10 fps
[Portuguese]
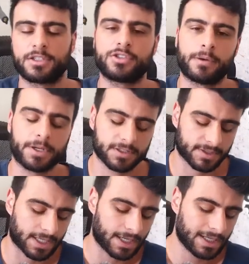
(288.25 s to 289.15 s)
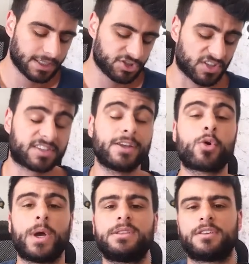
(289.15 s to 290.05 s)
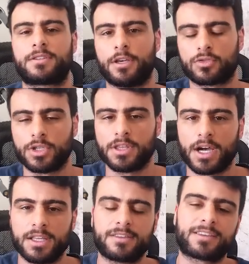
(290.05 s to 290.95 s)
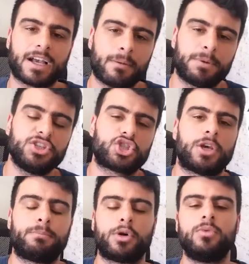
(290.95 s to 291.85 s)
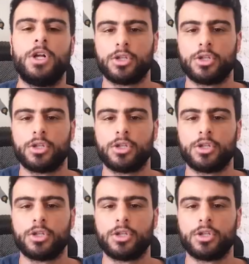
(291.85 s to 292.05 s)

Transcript: a gente vai precisar de 56 unidades Sapin Champion